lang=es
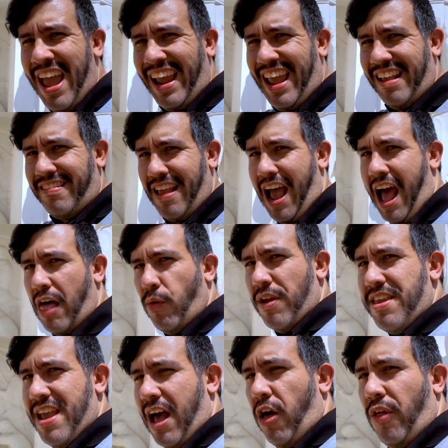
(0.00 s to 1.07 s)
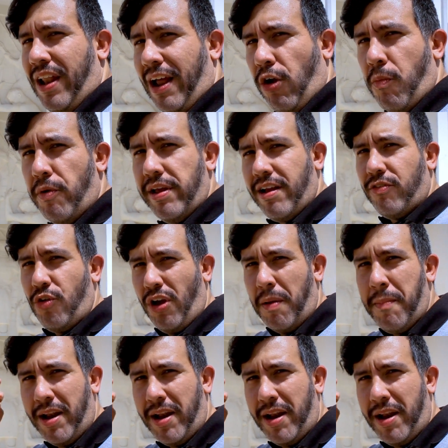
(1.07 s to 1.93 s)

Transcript: que se ha adueñado de la comunicación en